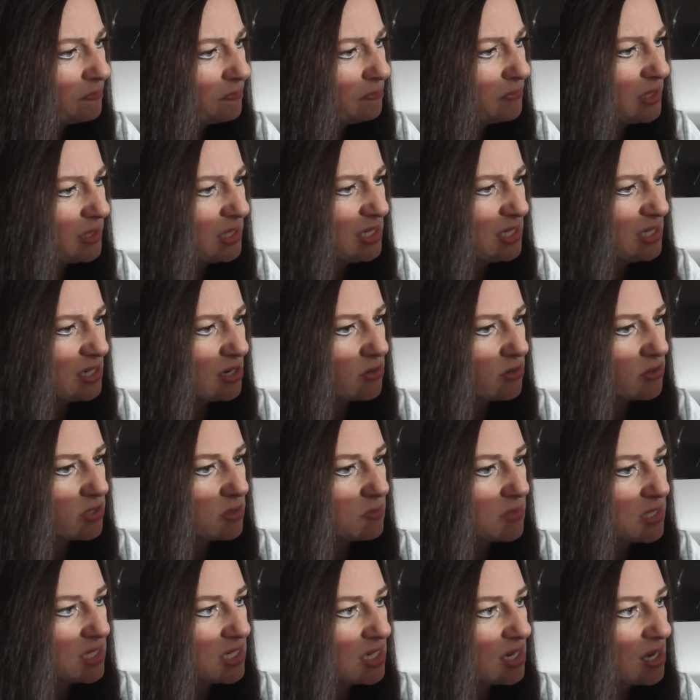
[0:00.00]
Pin
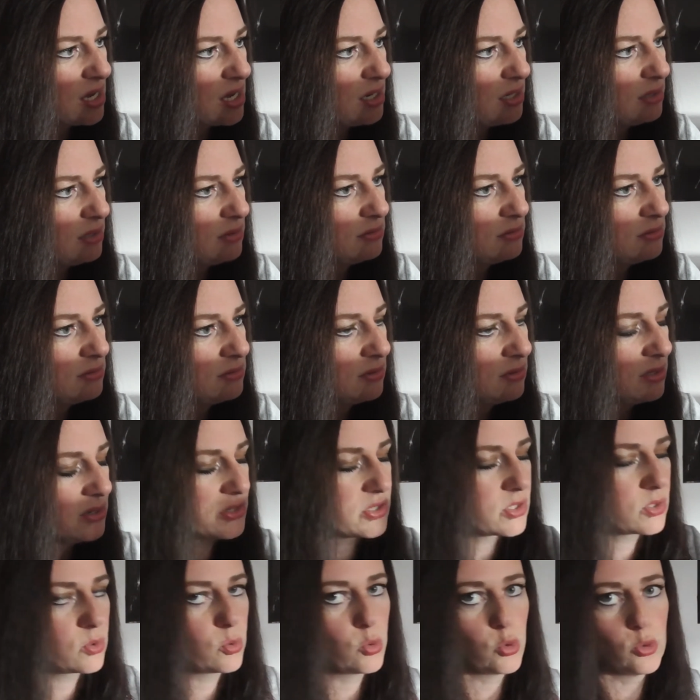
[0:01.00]
aus Metall.
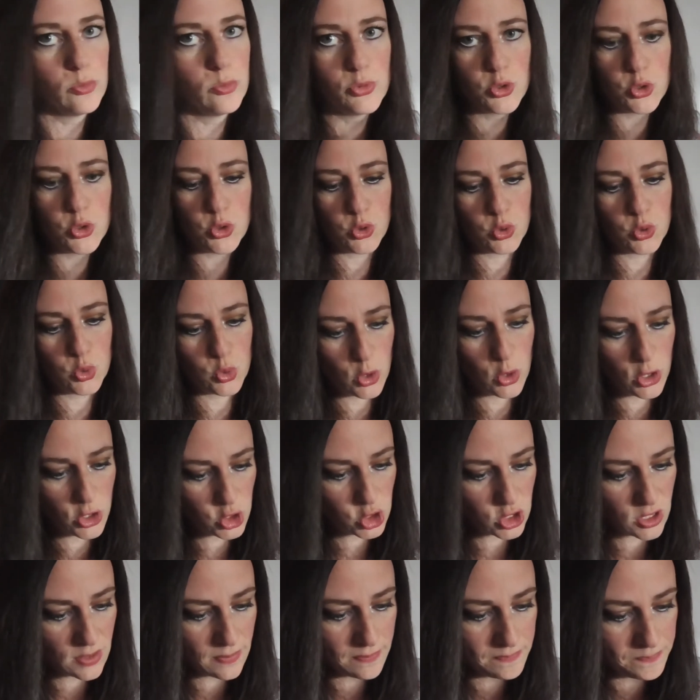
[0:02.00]
Das ist ein komisches
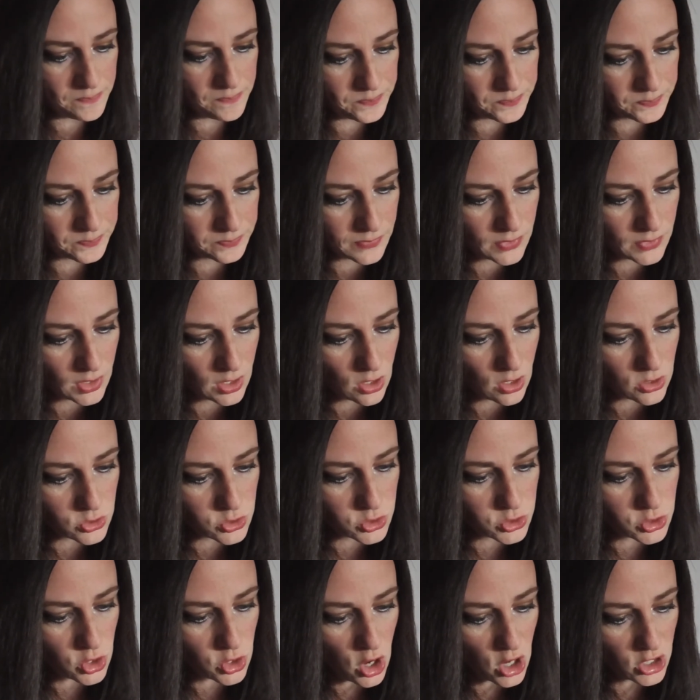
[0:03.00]
Deutsch.
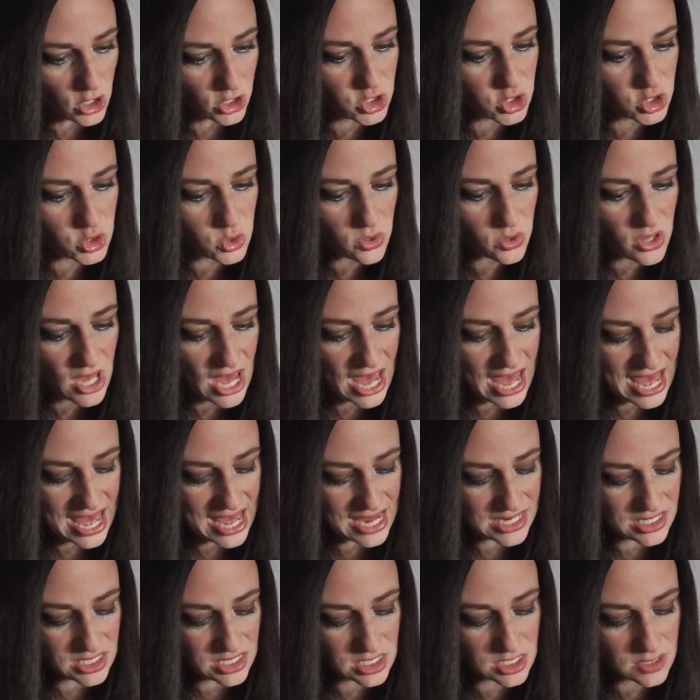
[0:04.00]
Talk to the
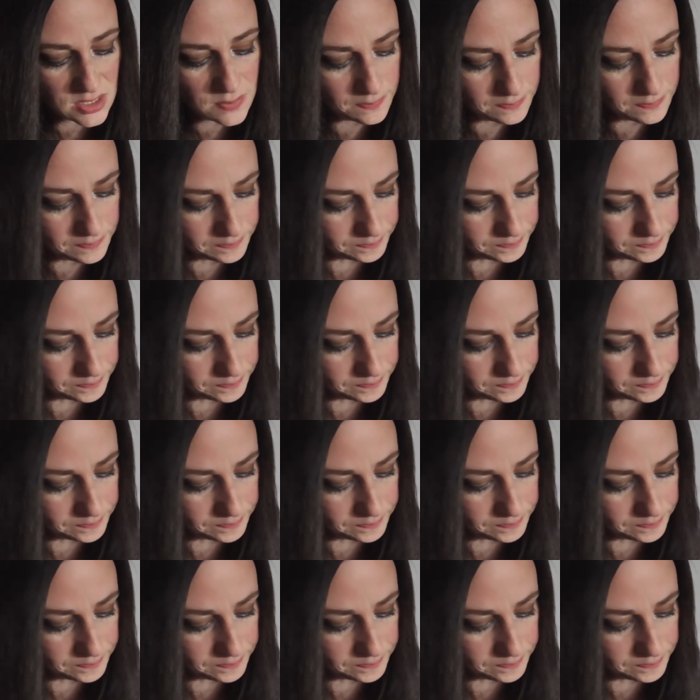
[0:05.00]
Hand.